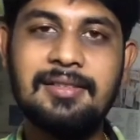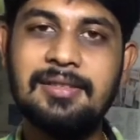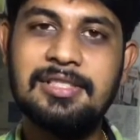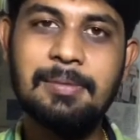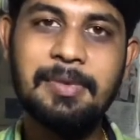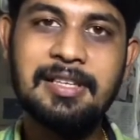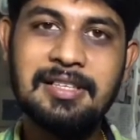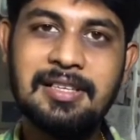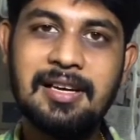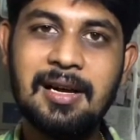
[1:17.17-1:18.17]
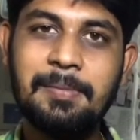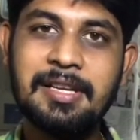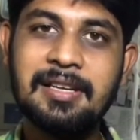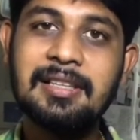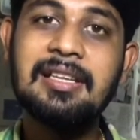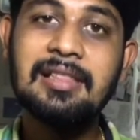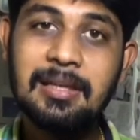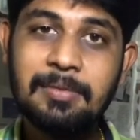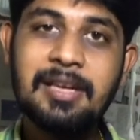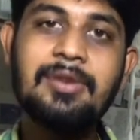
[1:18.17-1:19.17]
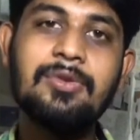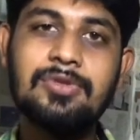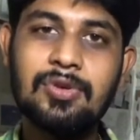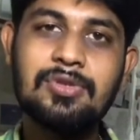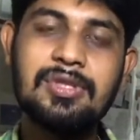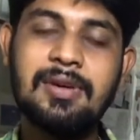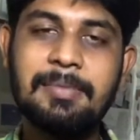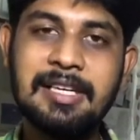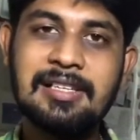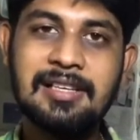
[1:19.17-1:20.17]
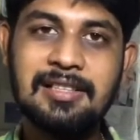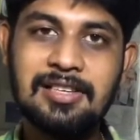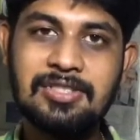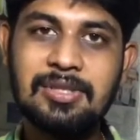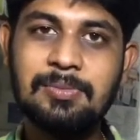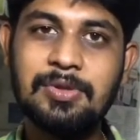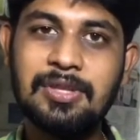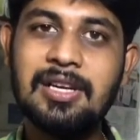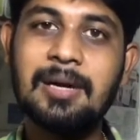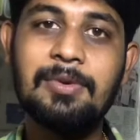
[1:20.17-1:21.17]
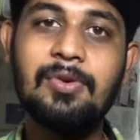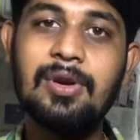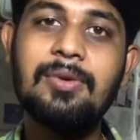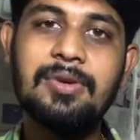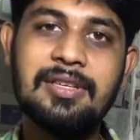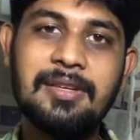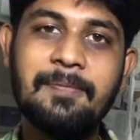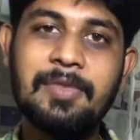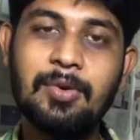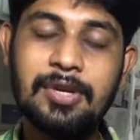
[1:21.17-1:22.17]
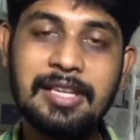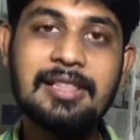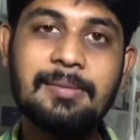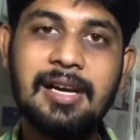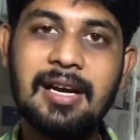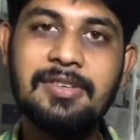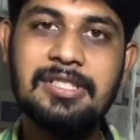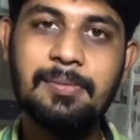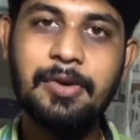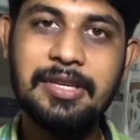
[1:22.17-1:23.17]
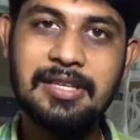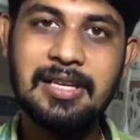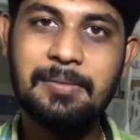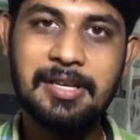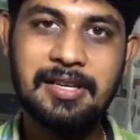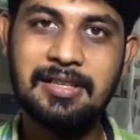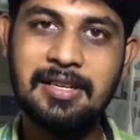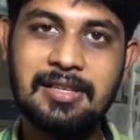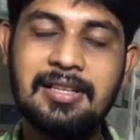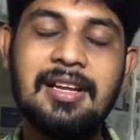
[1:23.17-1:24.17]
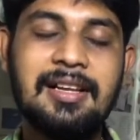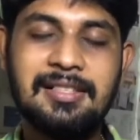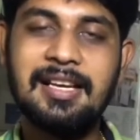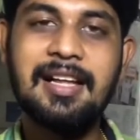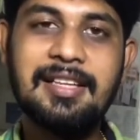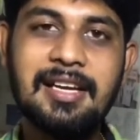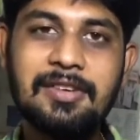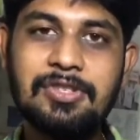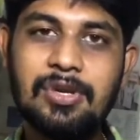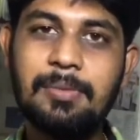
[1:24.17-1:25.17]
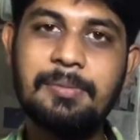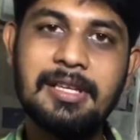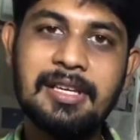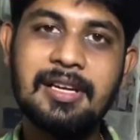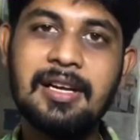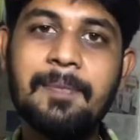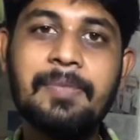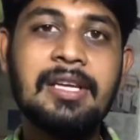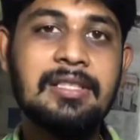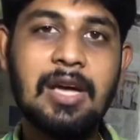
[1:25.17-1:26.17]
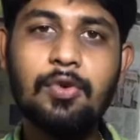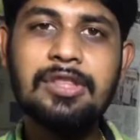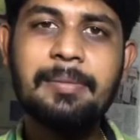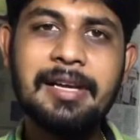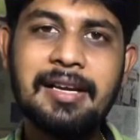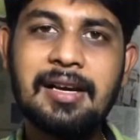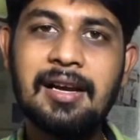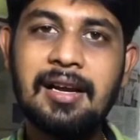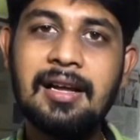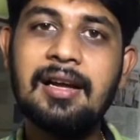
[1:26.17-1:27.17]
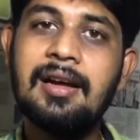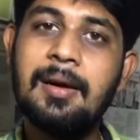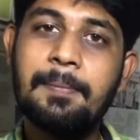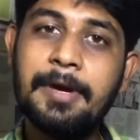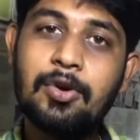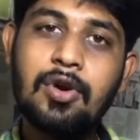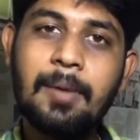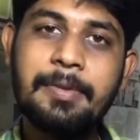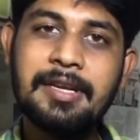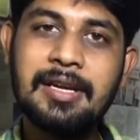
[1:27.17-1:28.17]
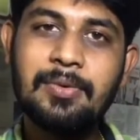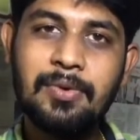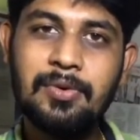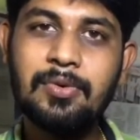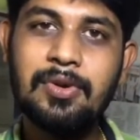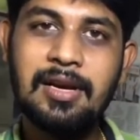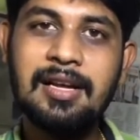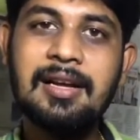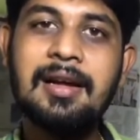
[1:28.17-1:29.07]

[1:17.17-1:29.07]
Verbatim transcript: ஸ்டெப் எடுத்துகிட்டு இருக்காங்க அப்படிங்கிறது இந்த மாதிரி கொஞ்சம் கொஞ்சம் அப்டேட்ஸ்லாம் தெரிஞ்சுக்கும் போது தான் நமக்குள்ள ஒரு ஓகே இந்த மாதிரிலாம் விஷயம் போயிட்டு இருக்கா அப்படிங்கிறது தெரியுது சரி அது என்ன விஷயம் அப்படின்னு பார்த்தீங்கன்னா சவுத் அமெரிக்காவில் பெரு அப்படிங்கிற ஒரு ஊரில்